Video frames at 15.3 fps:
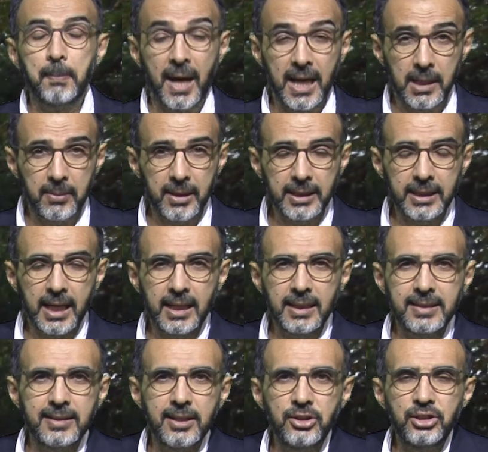Merhaba
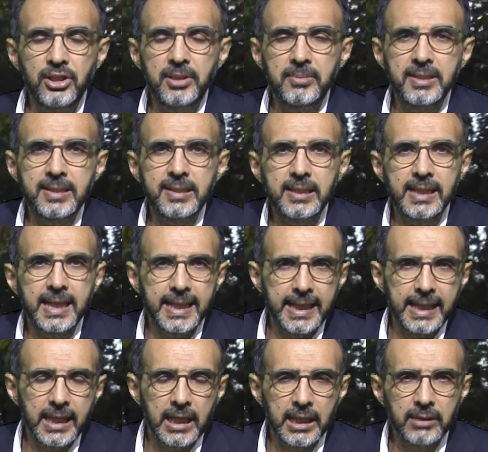değerli izleyicilerimiz.
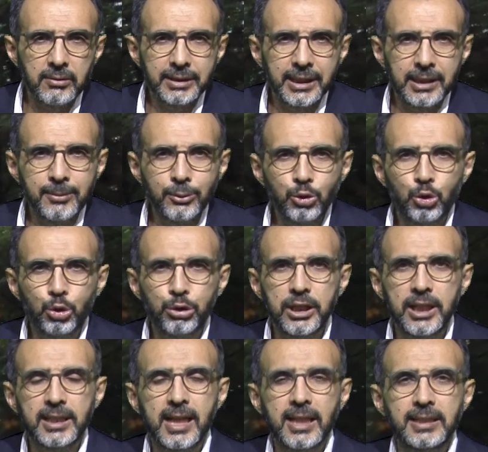Gerek ana vatanımız
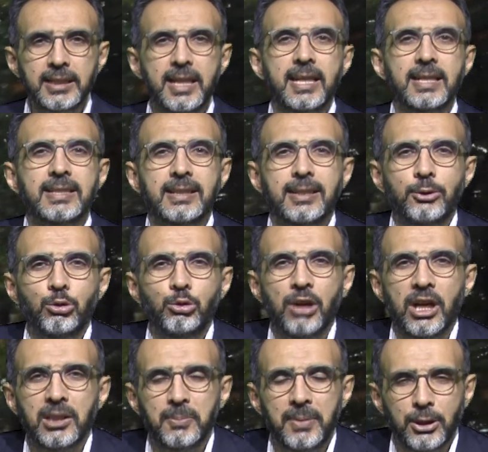Türkiye'den gerekse de
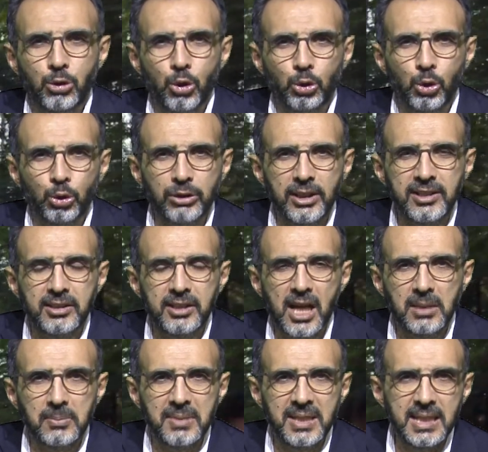dünyanın pek çok
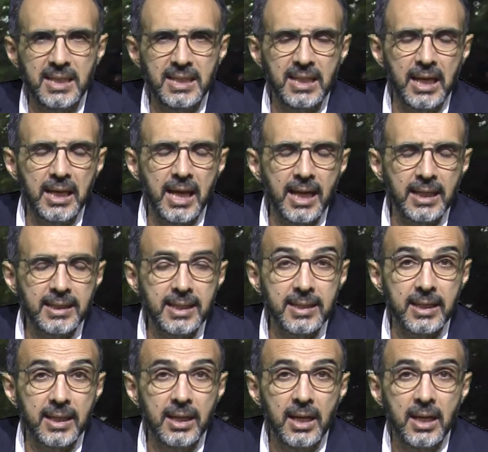noktasından bizi izleyen
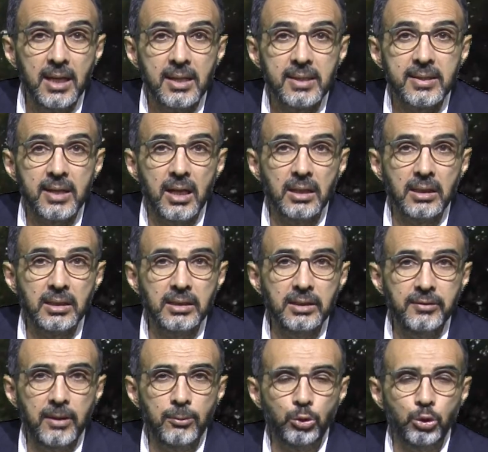herkese
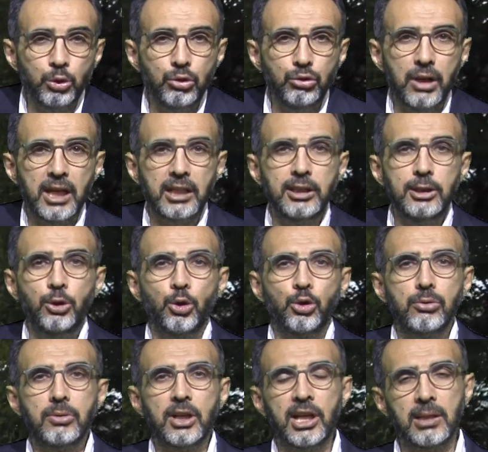sağlıklı ve mutlu günler
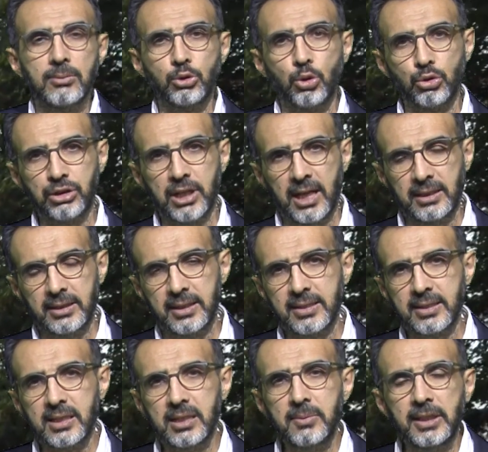diliyorum. Kanalımıza hoş
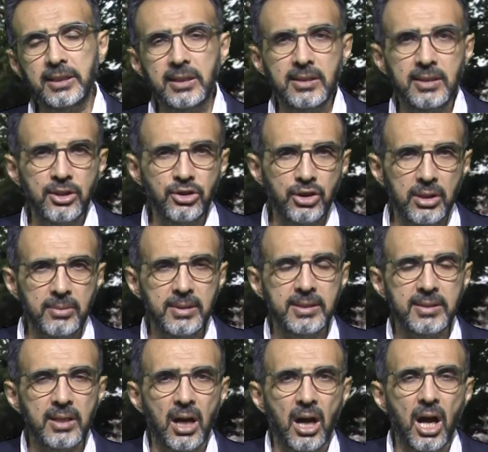geldiniz. Kıymetli
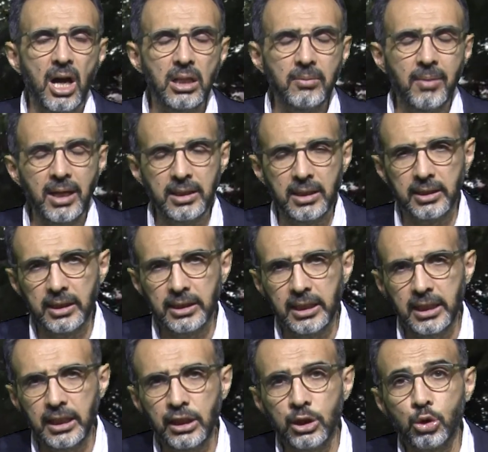izleyicilerimiz
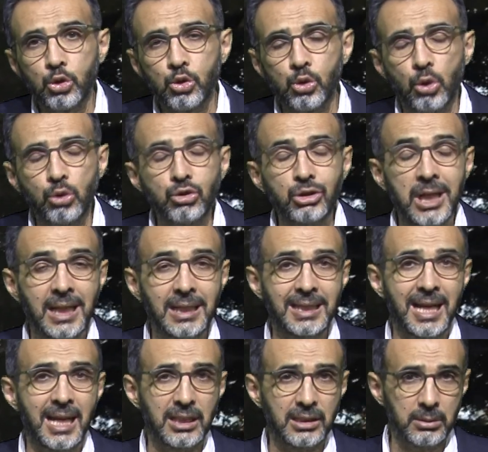Almanya'daki sosyal
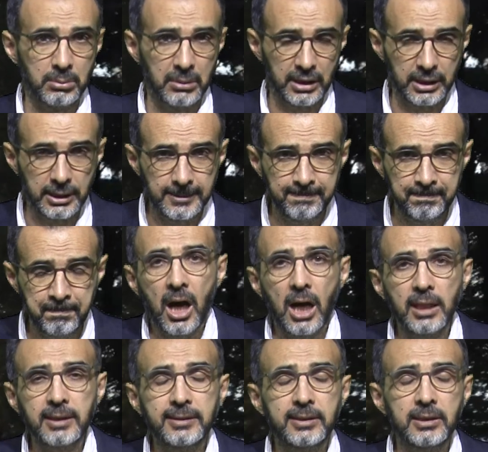yardımların
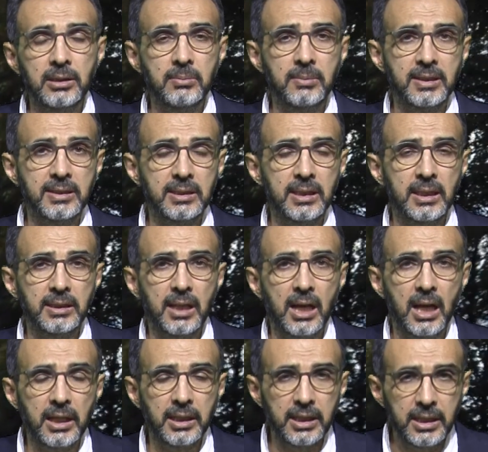arttırılmasına
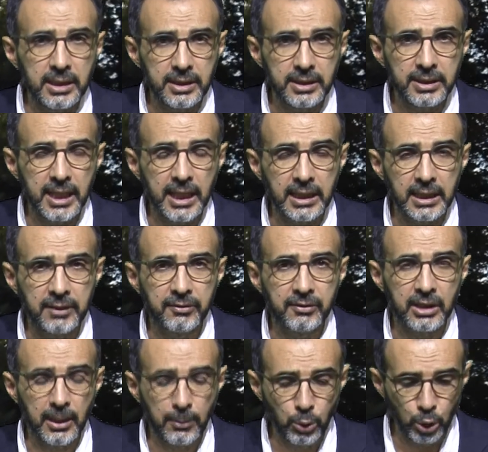dair
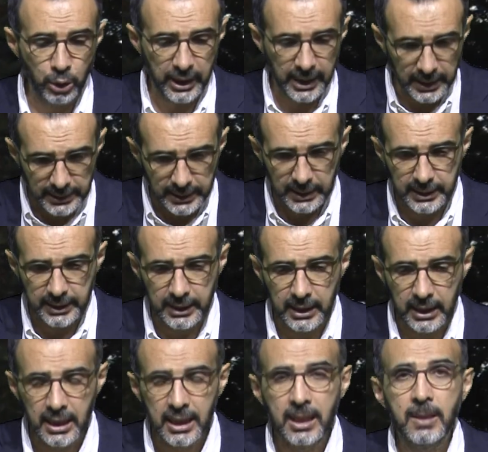teklif kabul
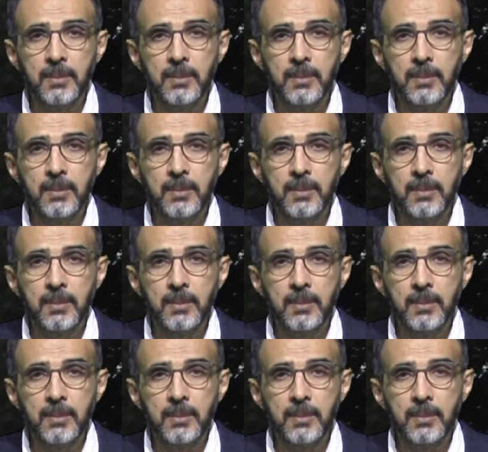edildi.